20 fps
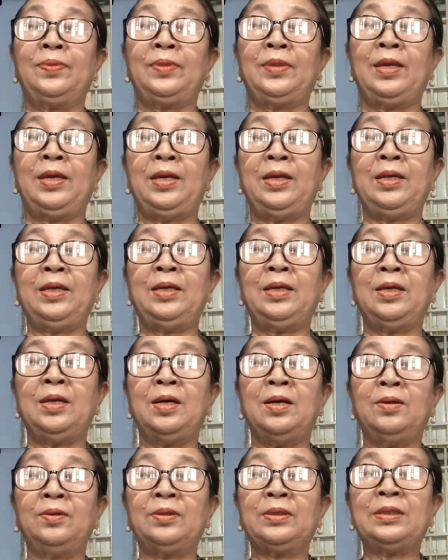Thì
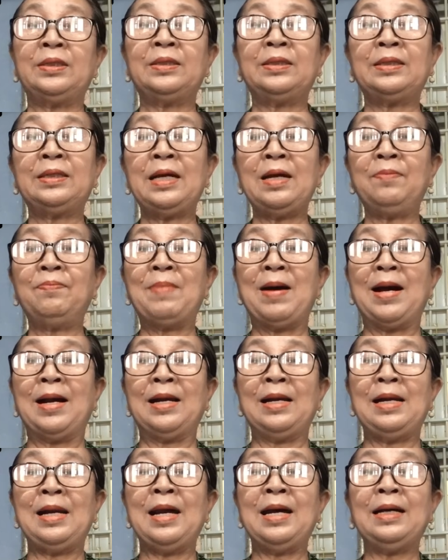ờ, các
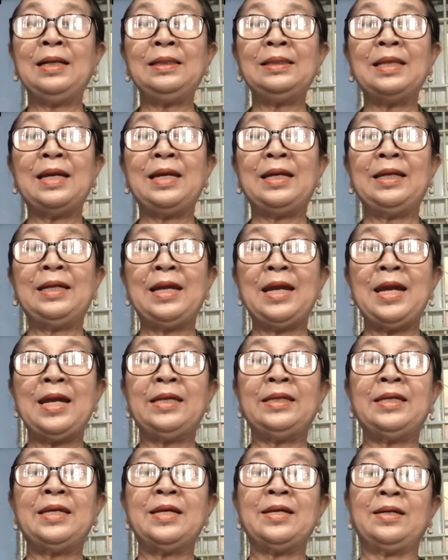bạn lắng tai
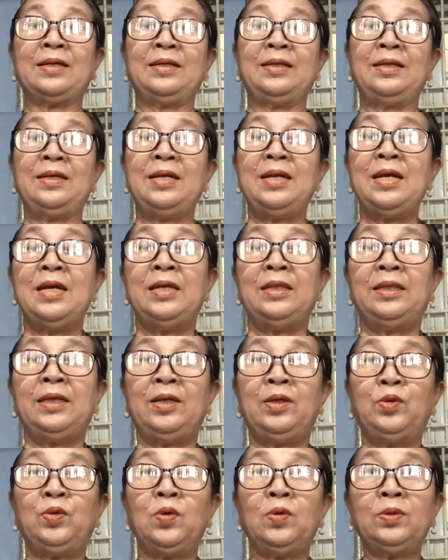nghe nha
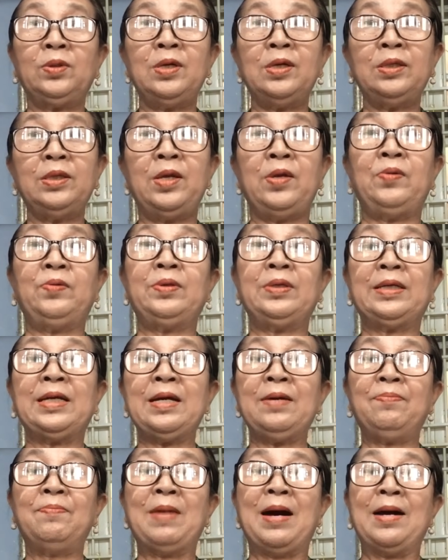Thì cô giới thiệu cho
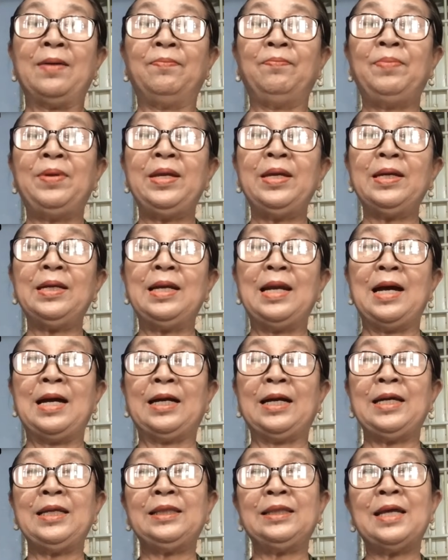các bạn biết là
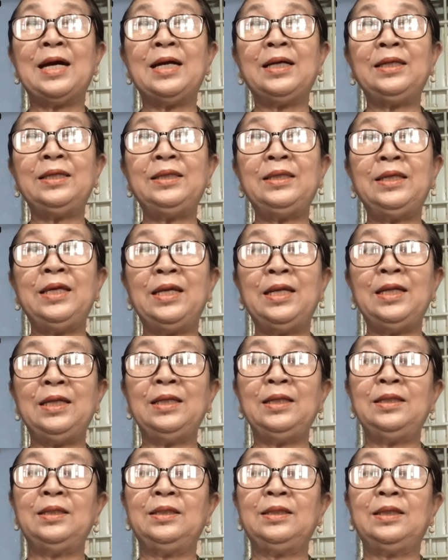cái tháng
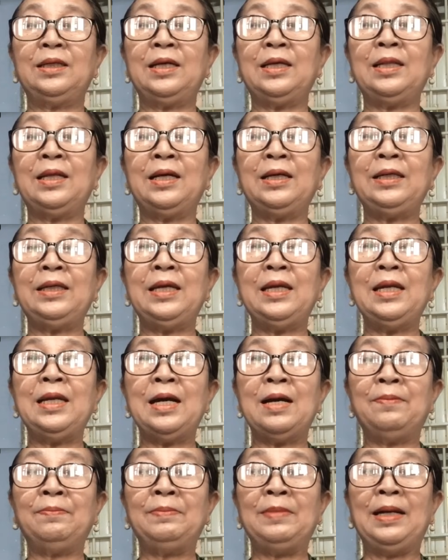9 Cái tháng 9
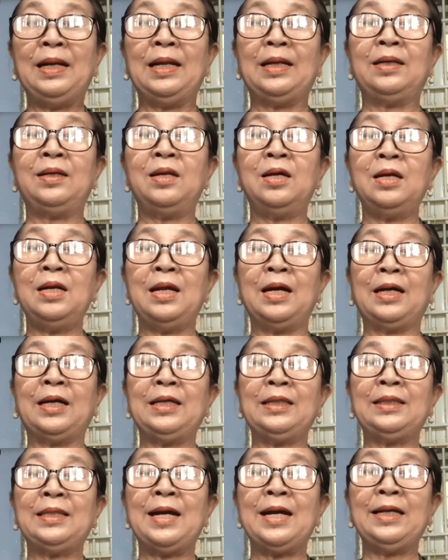âm lịch đó là
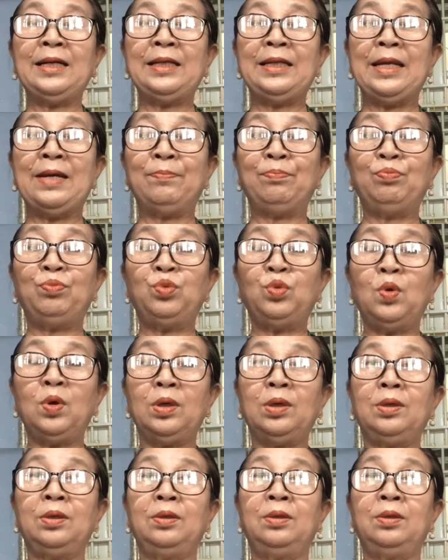cái tháng nhâm tuất